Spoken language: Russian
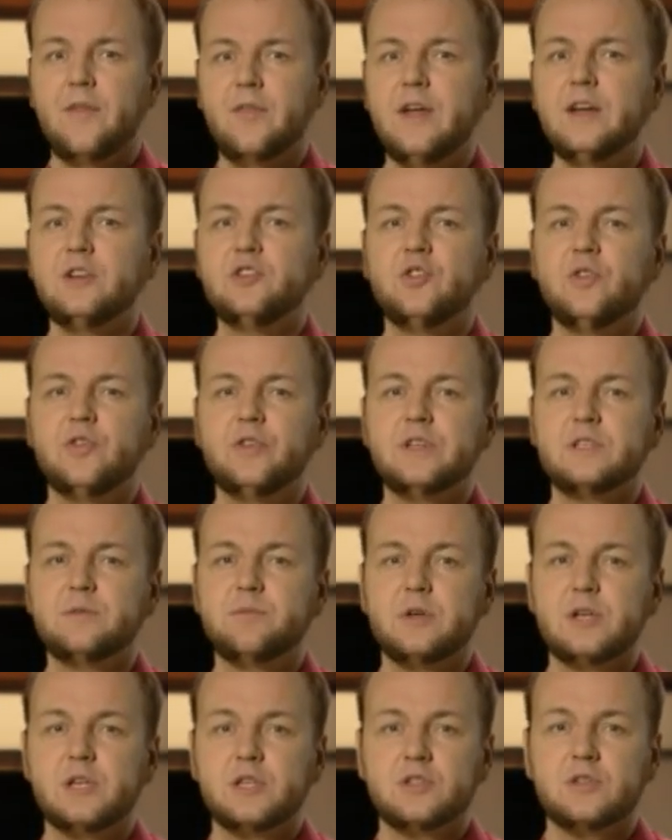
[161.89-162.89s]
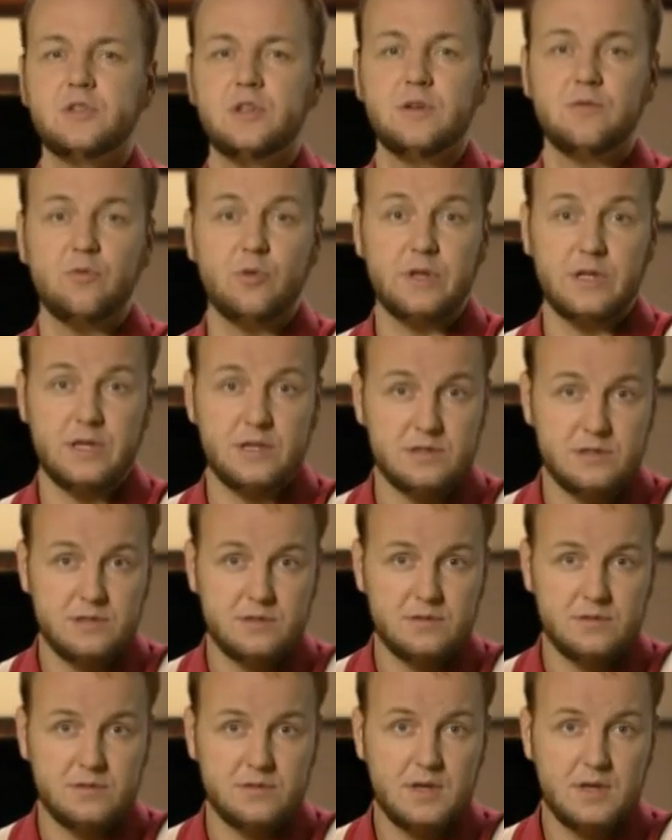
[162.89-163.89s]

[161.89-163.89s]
начал неспешно его есть.